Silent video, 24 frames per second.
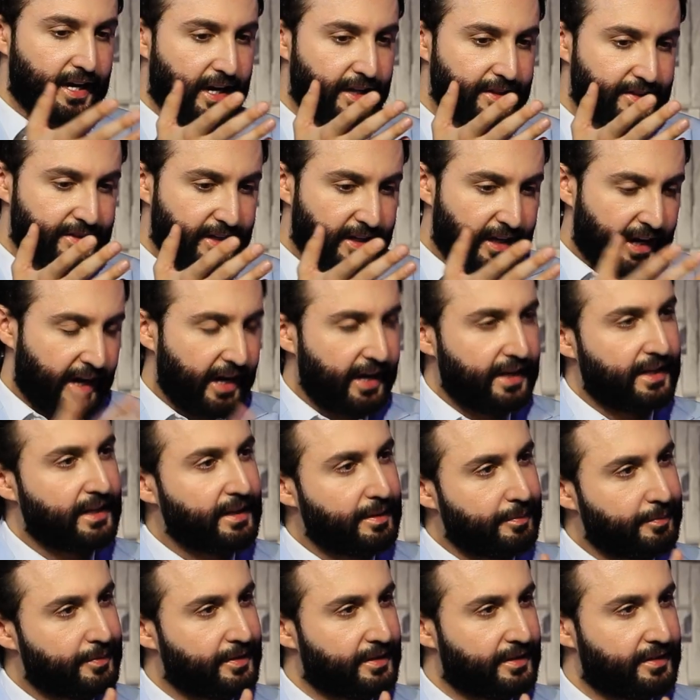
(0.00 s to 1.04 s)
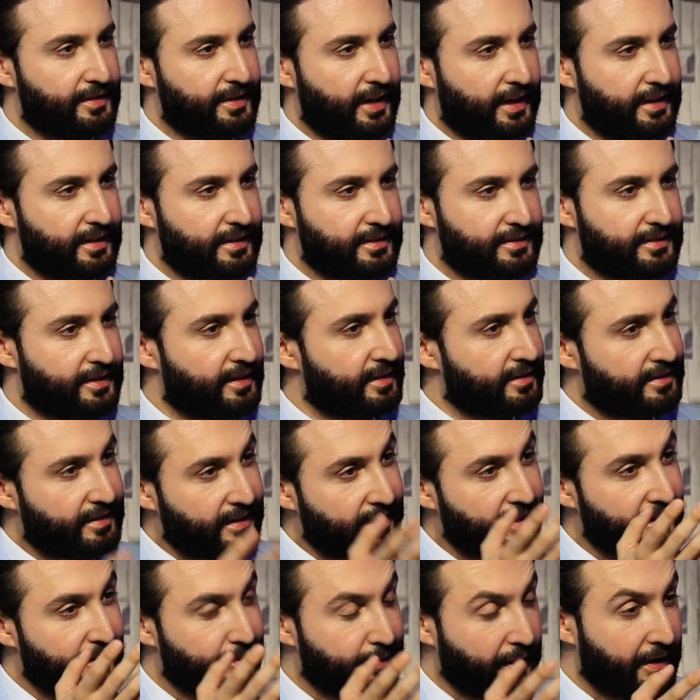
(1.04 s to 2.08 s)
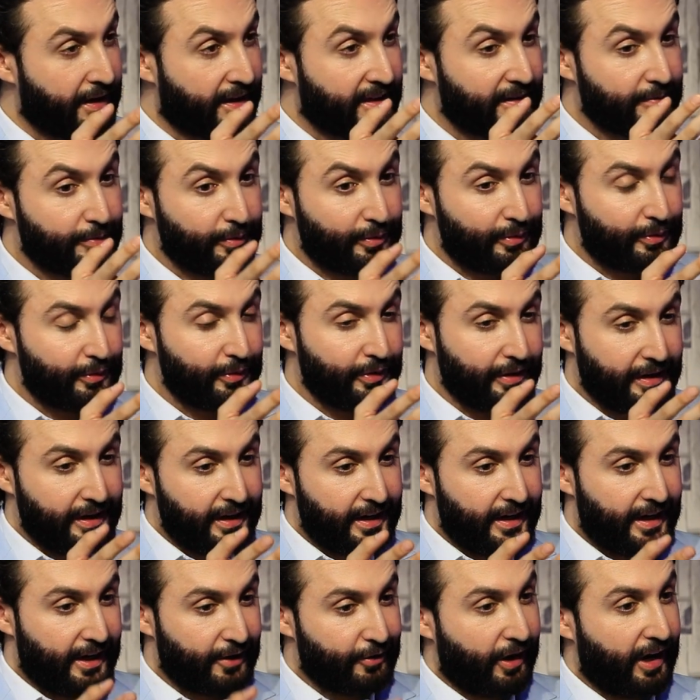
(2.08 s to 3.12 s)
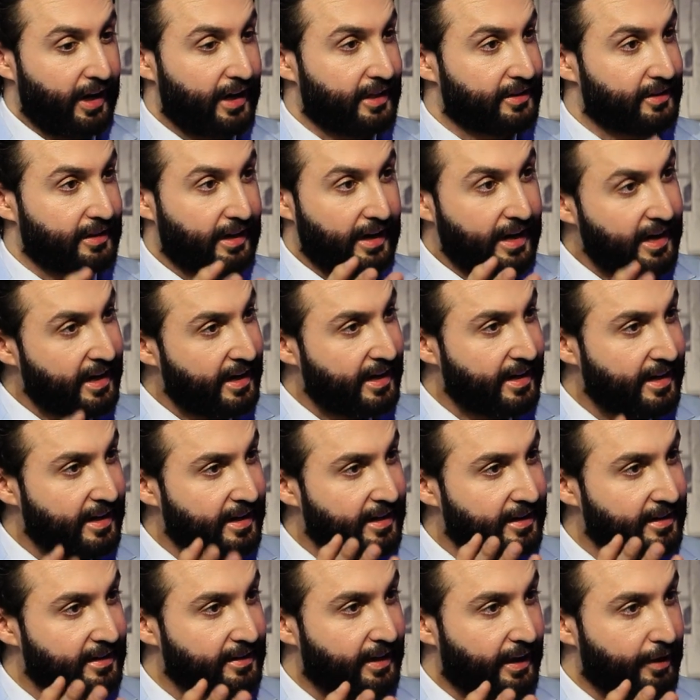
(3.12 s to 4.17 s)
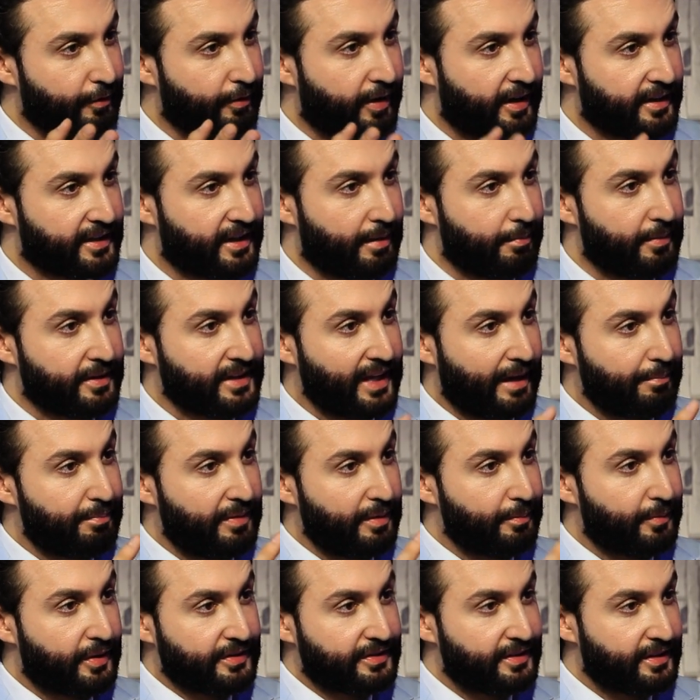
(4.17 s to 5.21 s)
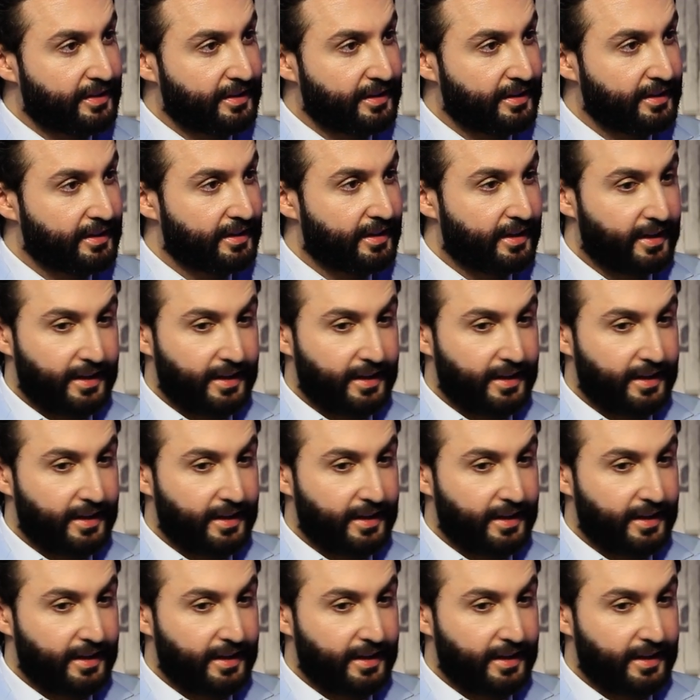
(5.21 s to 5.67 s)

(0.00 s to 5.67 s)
قاعد يعاني من يعني ترى يعني هذا الموضوع اكو حالات طلاق يعني واحد قام ما يتحمل مرته